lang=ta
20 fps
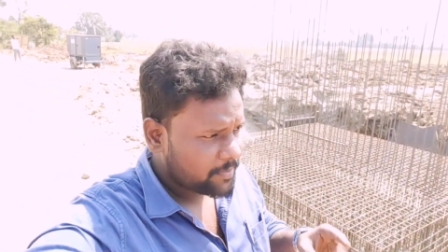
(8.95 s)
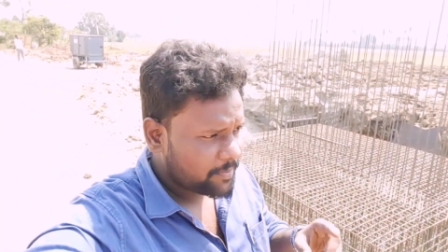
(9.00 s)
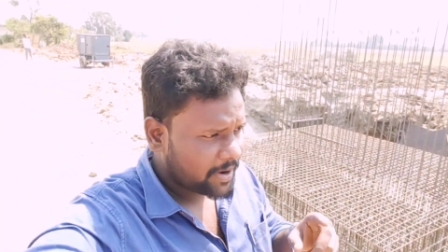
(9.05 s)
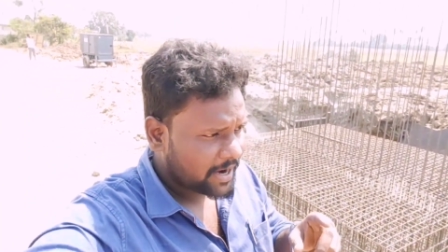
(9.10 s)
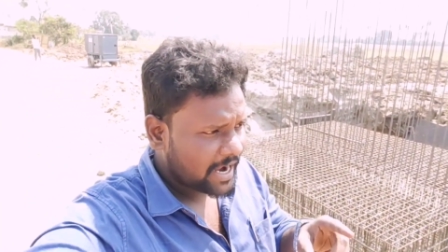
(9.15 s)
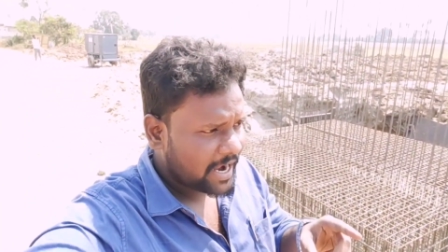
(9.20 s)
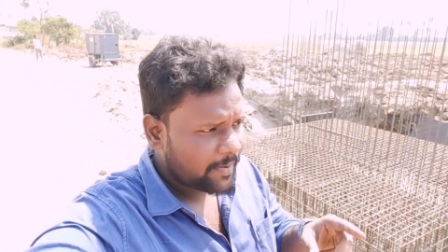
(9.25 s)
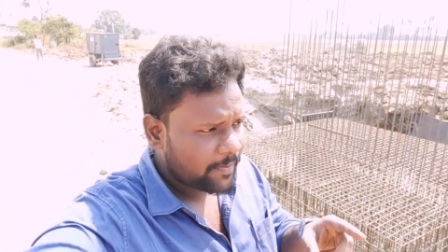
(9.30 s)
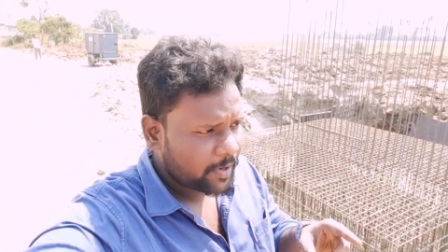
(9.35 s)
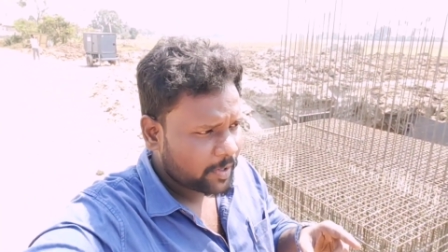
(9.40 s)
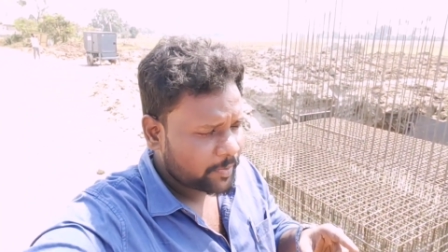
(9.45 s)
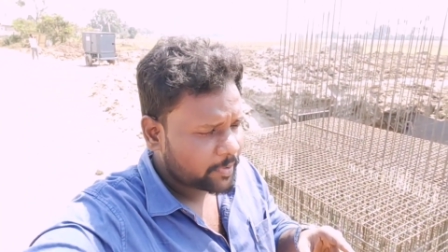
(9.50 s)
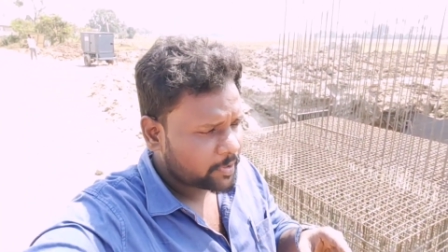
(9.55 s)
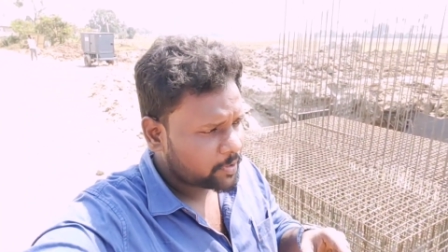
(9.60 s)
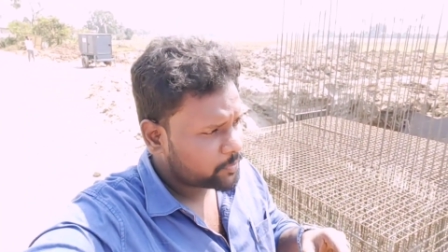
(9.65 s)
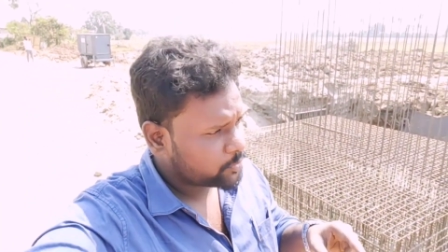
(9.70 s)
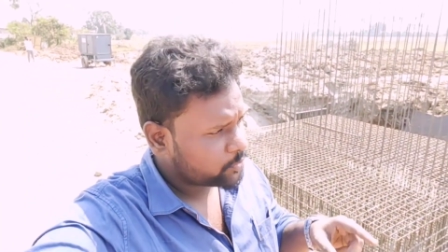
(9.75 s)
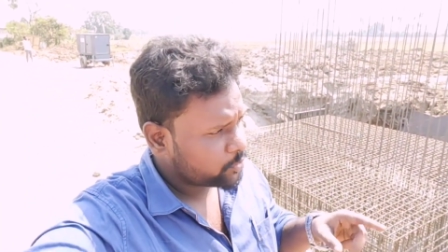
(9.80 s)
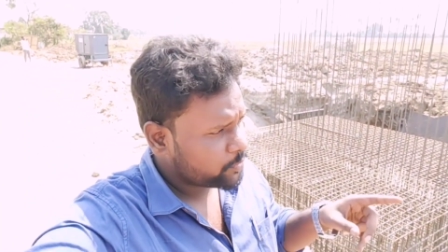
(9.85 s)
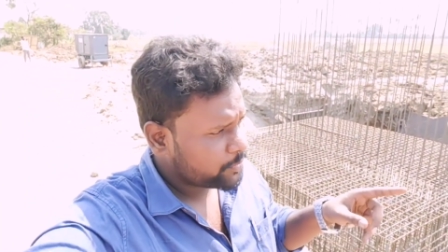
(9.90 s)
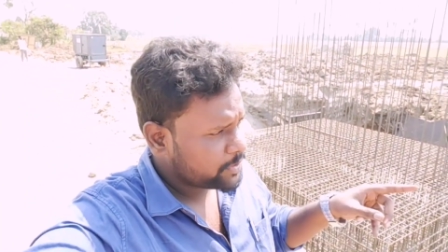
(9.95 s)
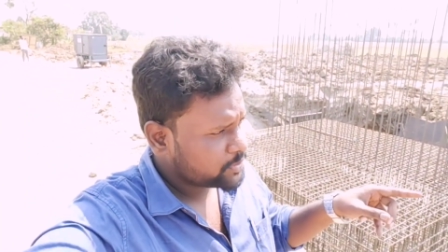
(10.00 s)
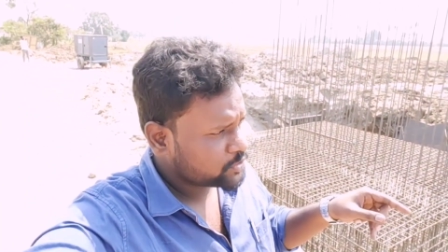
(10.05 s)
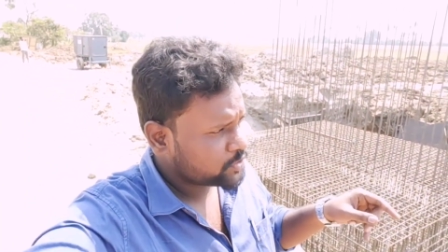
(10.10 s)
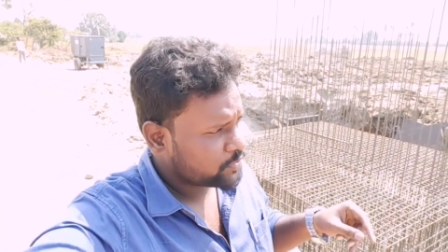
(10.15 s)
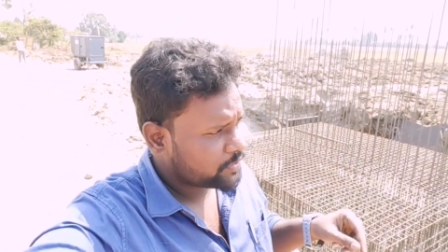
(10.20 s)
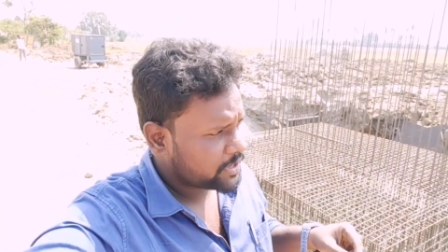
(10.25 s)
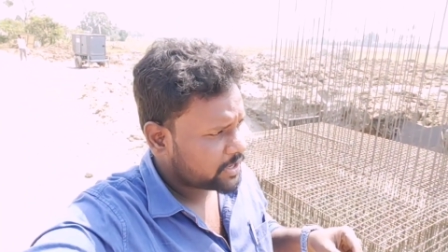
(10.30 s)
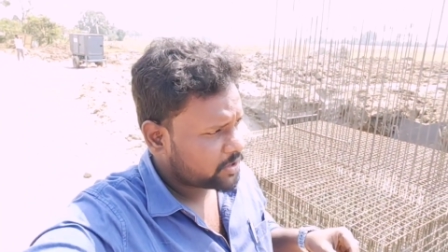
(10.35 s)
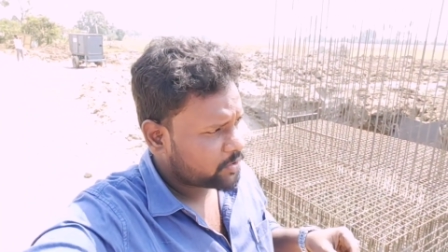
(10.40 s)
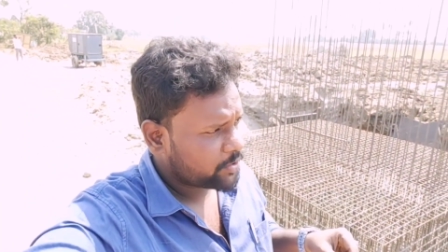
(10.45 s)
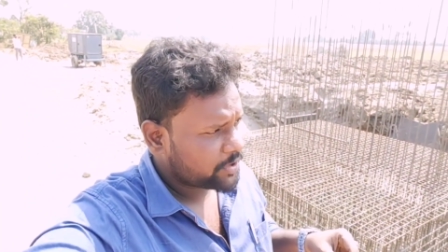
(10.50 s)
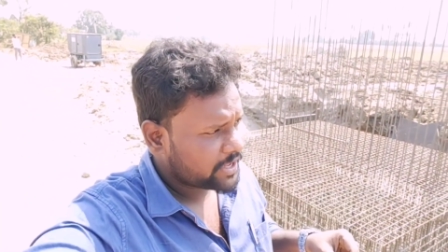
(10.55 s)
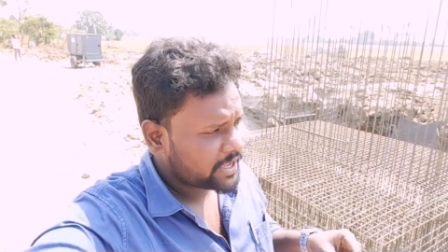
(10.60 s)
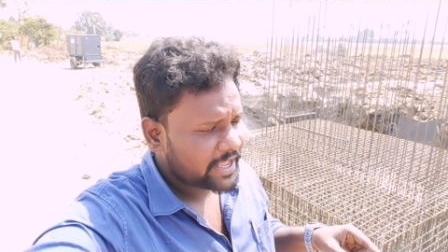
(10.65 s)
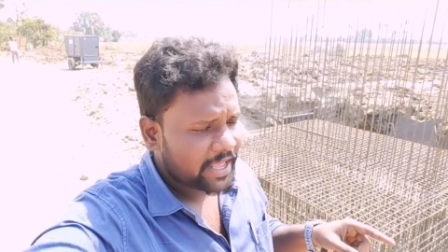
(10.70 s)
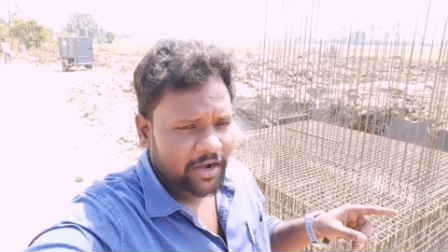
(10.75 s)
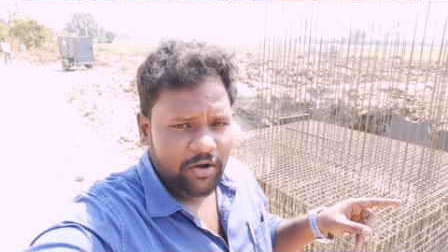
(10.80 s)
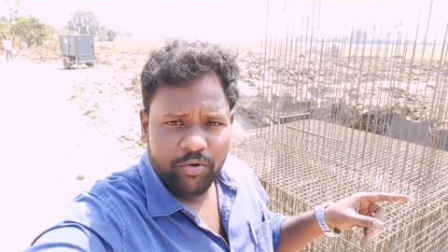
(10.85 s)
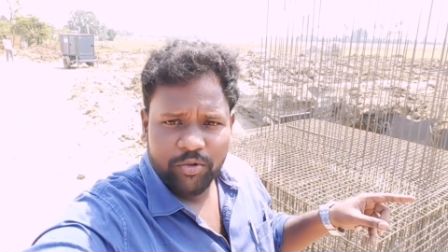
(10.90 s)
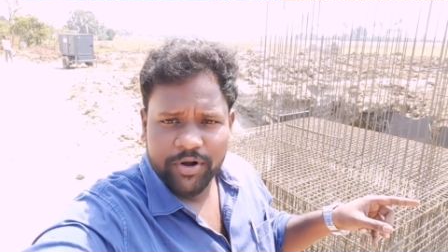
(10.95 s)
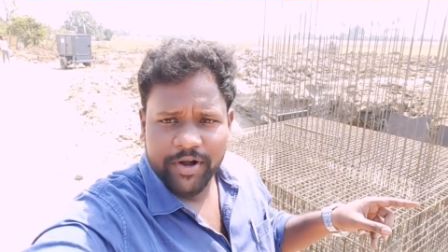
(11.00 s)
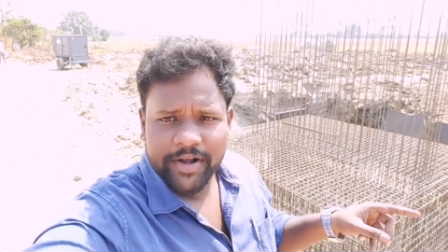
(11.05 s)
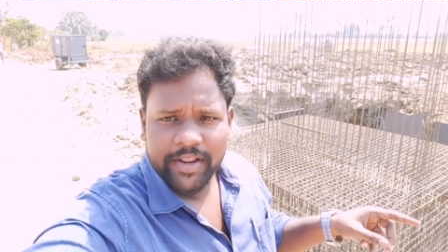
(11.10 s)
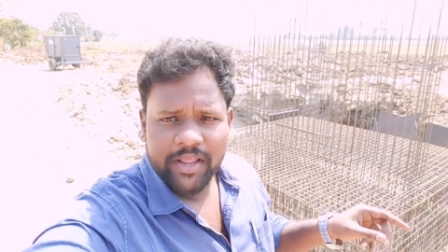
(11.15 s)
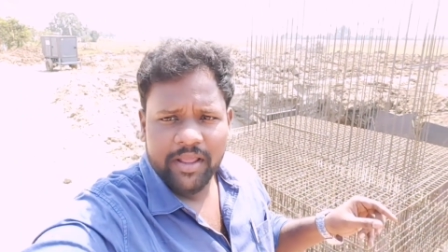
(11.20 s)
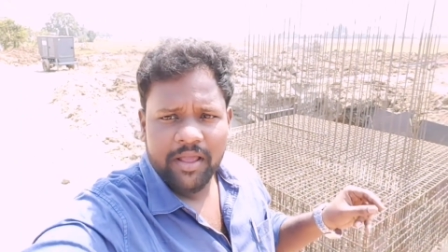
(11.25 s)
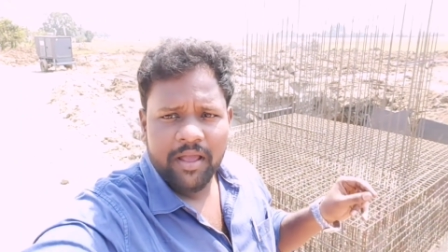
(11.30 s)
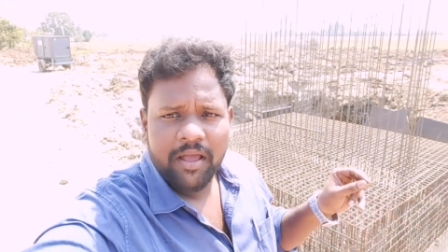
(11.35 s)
மகாபலிபுரம் டு மீஞ்சூர் வரக்கூடிய இரநூறு அடி